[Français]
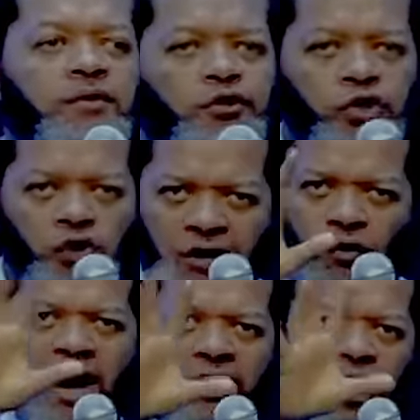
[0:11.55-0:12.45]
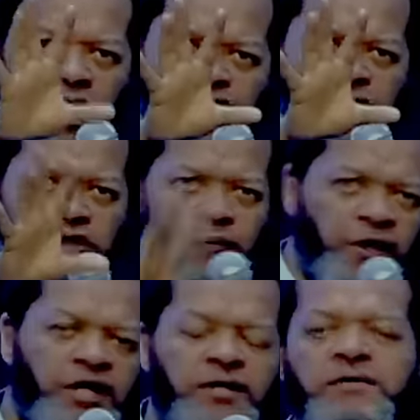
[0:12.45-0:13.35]
Tu dois croire que lorsque tu
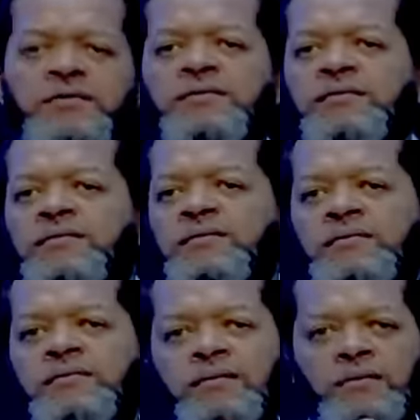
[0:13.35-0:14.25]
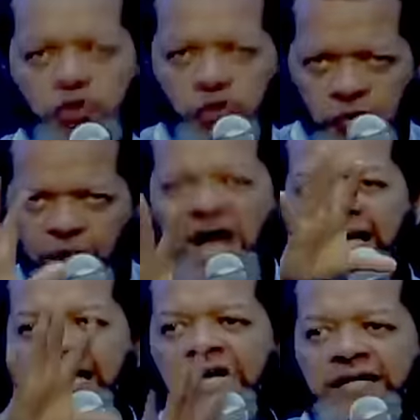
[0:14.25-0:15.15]
pries, tu parles
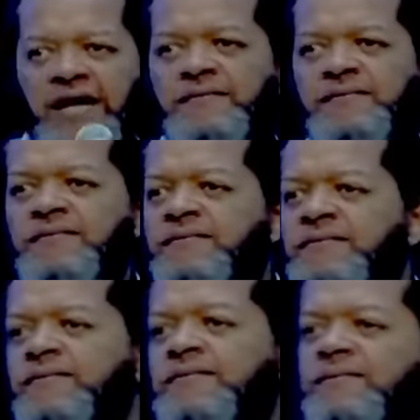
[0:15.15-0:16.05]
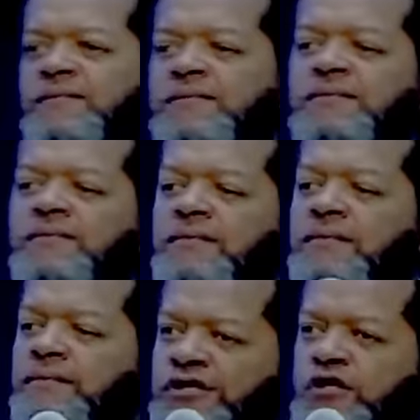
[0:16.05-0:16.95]
à quelqu'un.
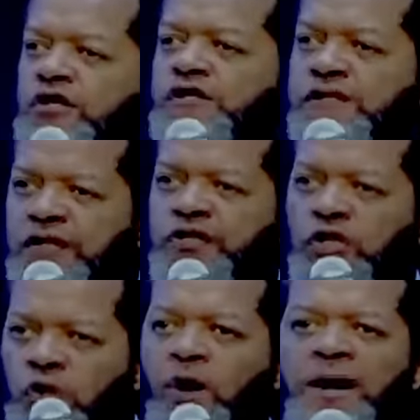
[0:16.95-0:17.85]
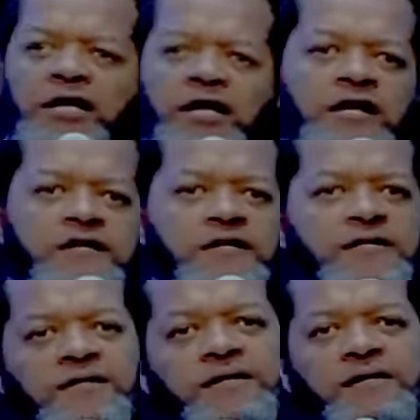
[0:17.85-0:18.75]
Parce que si tu ne crois pas qu'il
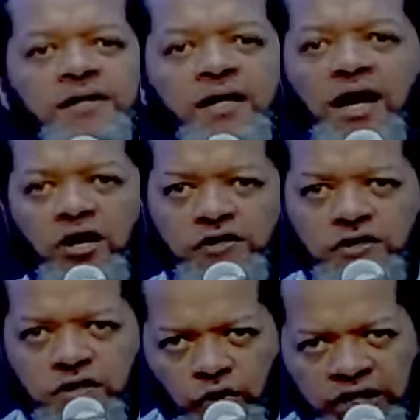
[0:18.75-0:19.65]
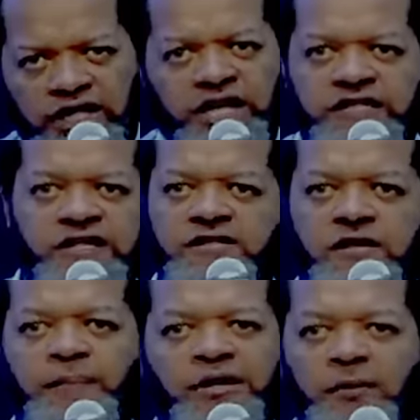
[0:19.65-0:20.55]
existe, alors celui qui n'existe
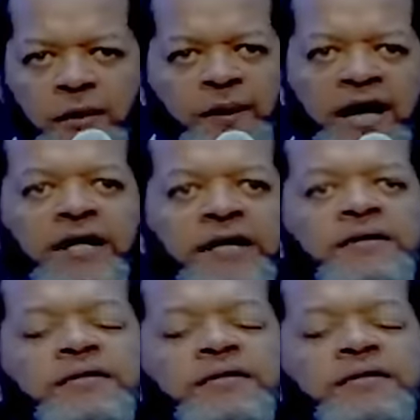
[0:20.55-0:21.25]
pas ne peut parler.